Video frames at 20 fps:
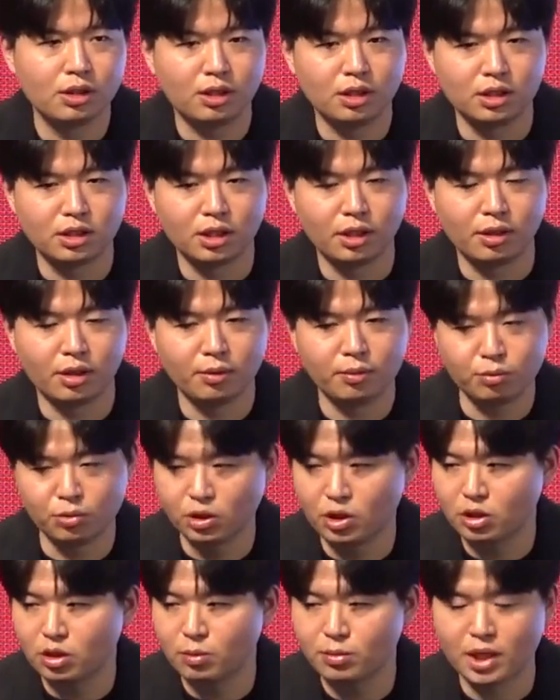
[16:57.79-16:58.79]
이제
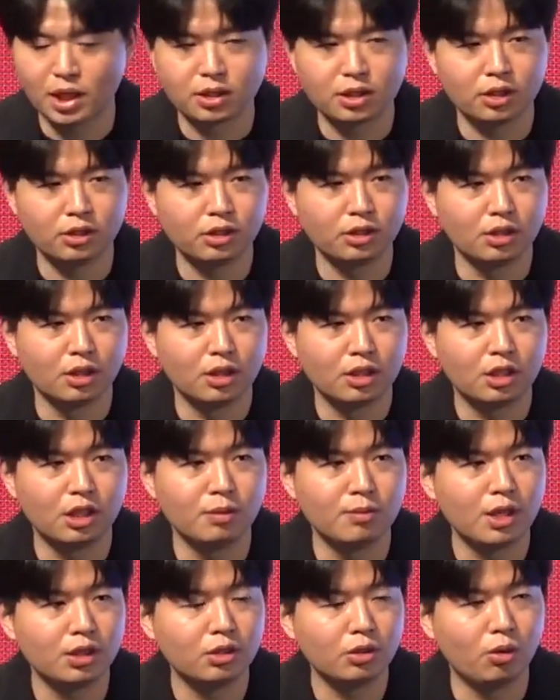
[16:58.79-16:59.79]
문제점 자체는 그
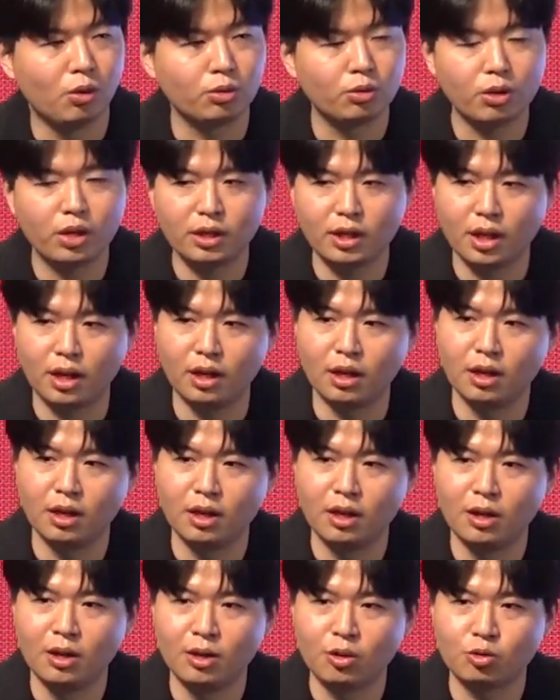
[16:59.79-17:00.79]
음악들을 어떻게 다
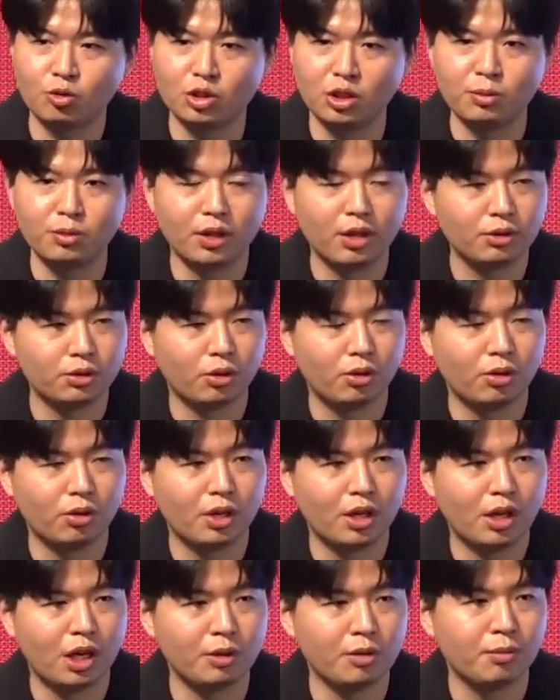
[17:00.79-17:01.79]
구입을 해서
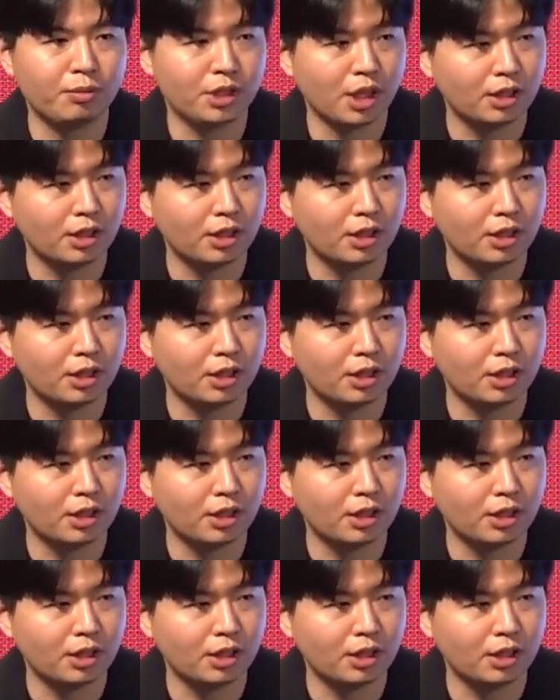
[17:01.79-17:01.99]
아니면